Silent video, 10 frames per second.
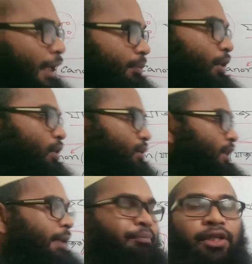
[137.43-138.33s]
এরপরে
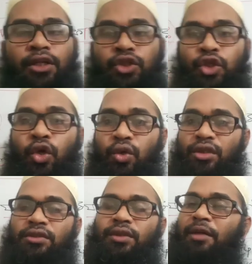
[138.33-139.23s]
হচ্ছে
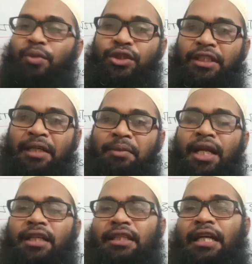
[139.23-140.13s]
সৈন্যতাও তো আর বসে থাকবে
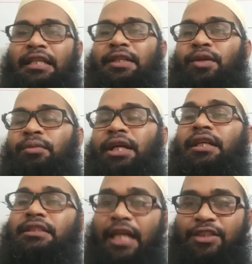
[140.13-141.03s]
না তারা কি করবে
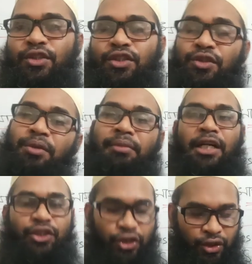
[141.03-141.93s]
যাজকের জন্য
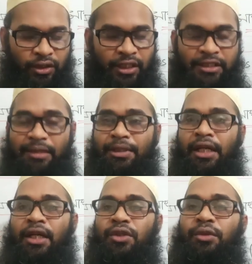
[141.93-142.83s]
মাংসের সন্ধানে যাবে
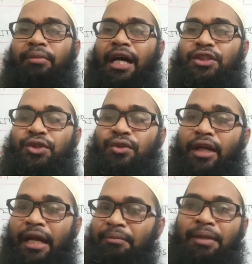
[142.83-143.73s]
তো মাংস তো
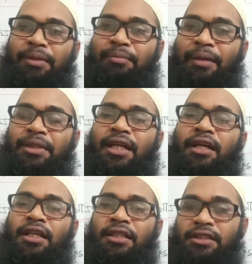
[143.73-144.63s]
আর এমনি এমনি পাবে না
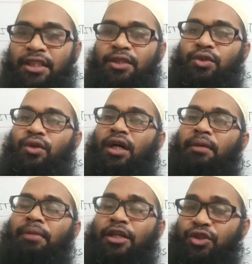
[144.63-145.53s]
যেহেতু
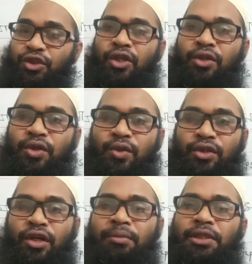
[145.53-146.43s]
মাংস সংগ্রহ
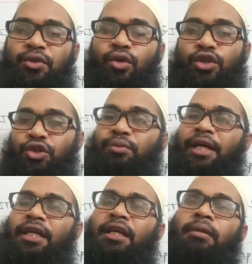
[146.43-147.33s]
করতে হবে তো ওই
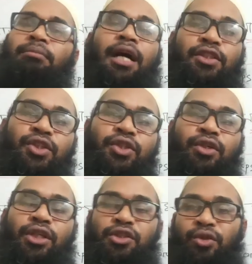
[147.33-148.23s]
সময় মাংস
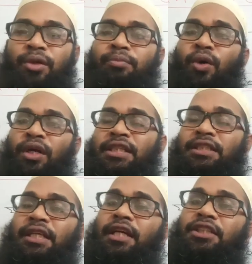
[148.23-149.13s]
সংগ্রহের জন্য বনে
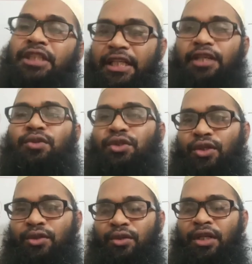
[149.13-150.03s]
গিয়ে শিকার
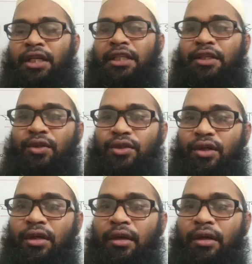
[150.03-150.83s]
করতে হতো কি করত